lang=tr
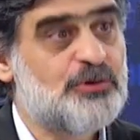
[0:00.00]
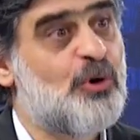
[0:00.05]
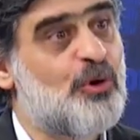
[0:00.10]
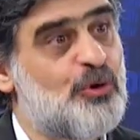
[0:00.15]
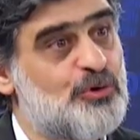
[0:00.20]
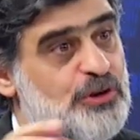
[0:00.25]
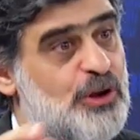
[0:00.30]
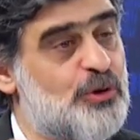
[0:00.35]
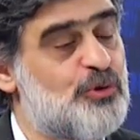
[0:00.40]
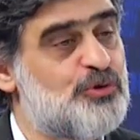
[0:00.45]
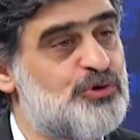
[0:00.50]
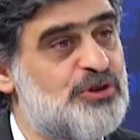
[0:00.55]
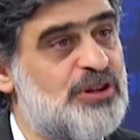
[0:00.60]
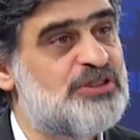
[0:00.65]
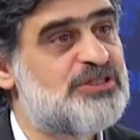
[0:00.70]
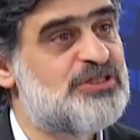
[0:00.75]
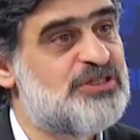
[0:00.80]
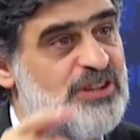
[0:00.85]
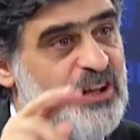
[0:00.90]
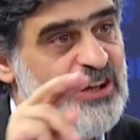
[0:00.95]
Ondan
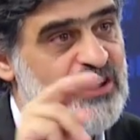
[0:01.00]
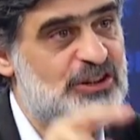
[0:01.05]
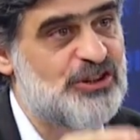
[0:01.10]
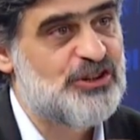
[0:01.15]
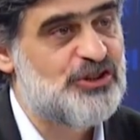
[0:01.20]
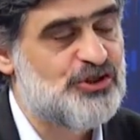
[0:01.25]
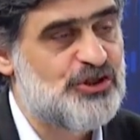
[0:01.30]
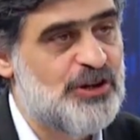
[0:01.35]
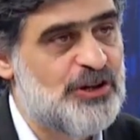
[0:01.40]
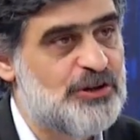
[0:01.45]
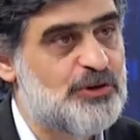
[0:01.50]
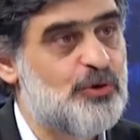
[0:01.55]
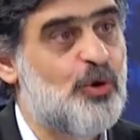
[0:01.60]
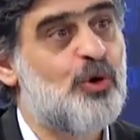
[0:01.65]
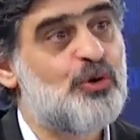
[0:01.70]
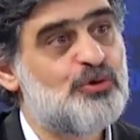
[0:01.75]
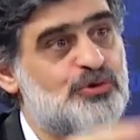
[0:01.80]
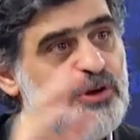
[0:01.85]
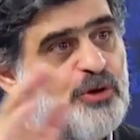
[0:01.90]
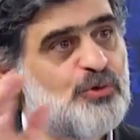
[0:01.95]
öncesinde iki şehit.
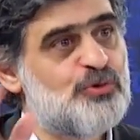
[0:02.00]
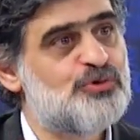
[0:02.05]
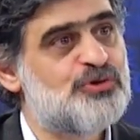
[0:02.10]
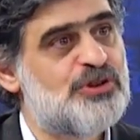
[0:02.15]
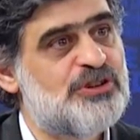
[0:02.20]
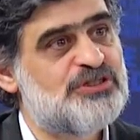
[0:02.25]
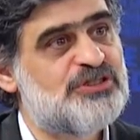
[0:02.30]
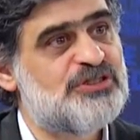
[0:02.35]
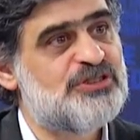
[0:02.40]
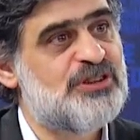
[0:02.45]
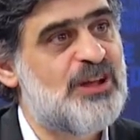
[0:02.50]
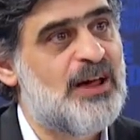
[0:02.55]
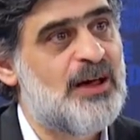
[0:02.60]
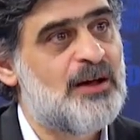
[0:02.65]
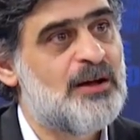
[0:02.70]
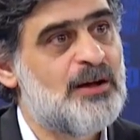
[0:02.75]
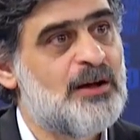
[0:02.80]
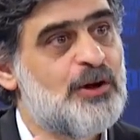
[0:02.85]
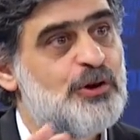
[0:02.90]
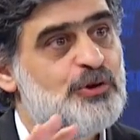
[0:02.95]
Ondan öncesinde
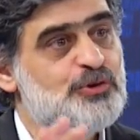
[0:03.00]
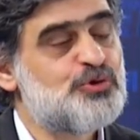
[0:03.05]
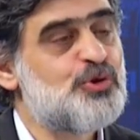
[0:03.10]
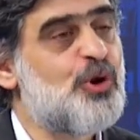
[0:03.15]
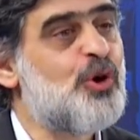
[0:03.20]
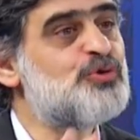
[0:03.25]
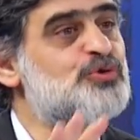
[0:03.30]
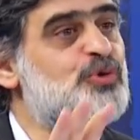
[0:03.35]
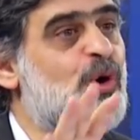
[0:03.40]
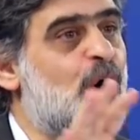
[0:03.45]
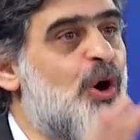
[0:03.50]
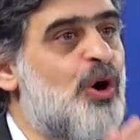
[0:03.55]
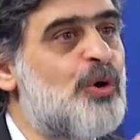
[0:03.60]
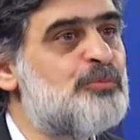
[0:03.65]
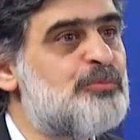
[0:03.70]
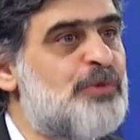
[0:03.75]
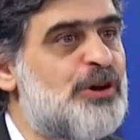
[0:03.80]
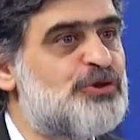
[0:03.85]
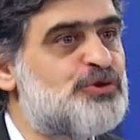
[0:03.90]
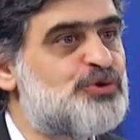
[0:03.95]
son
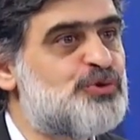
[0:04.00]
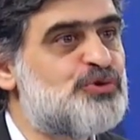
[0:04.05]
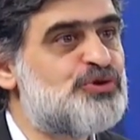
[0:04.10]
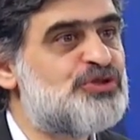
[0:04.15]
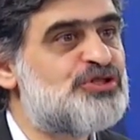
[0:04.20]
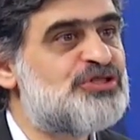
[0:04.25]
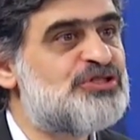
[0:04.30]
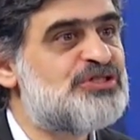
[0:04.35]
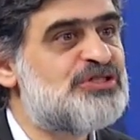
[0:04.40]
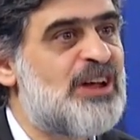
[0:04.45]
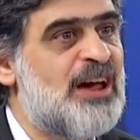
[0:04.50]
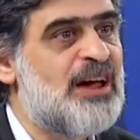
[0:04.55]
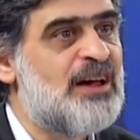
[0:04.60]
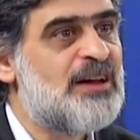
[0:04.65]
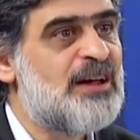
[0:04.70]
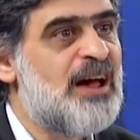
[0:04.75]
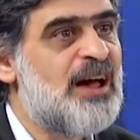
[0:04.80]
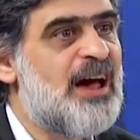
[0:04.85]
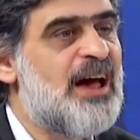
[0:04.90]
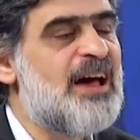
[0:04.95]
15 gün
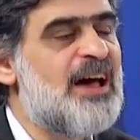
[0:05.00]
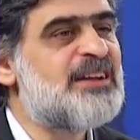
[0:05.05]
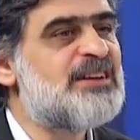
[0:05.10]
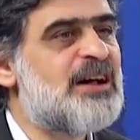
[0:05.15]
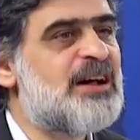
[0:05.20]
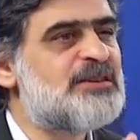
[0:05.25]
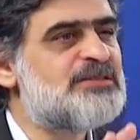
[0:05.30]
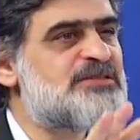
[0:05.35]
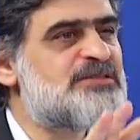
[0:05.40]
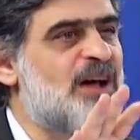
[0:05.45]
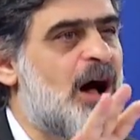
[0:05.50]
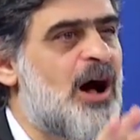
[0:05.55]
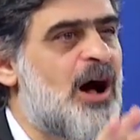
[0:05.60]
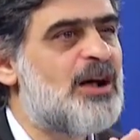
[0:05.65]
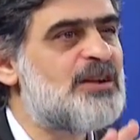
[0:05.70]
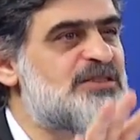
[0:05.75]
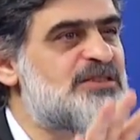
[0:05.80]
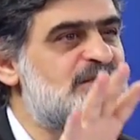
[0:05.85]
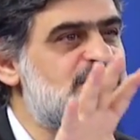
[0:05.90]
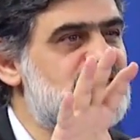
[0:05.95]
içinde en az
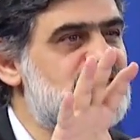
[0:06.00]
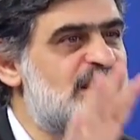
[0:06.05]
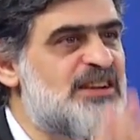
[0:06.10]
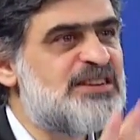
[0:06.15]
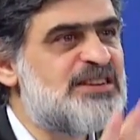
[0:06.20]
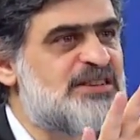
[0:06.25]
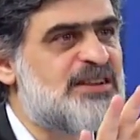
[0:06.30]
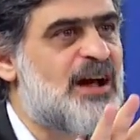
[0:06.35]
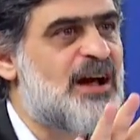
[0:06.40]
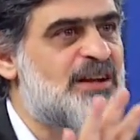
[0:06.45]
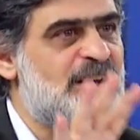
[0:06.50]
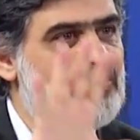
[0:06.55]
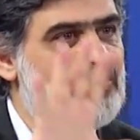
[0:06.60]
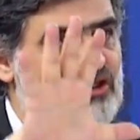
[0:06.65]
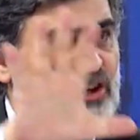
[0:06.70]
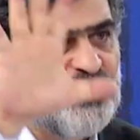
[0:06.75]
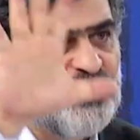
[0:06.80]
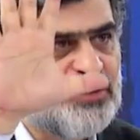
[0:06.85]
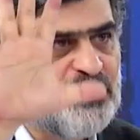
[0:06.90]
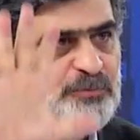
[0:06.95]
6-7 tane
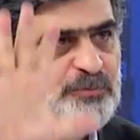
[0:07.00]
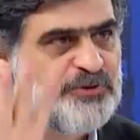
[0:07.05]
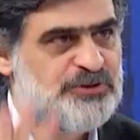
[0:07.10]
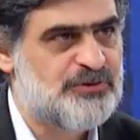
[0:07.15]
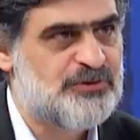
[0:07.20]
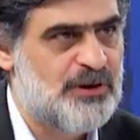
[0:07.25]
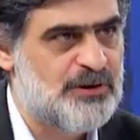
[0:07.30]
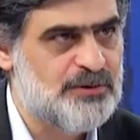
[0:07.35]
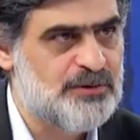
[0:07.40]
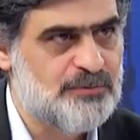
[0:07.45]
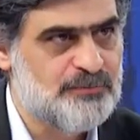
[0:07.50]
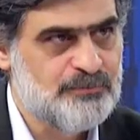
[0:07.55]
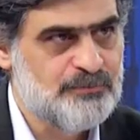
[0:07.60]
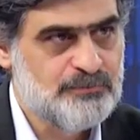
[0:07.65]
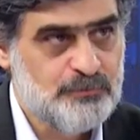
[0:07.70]
şehidimiz var.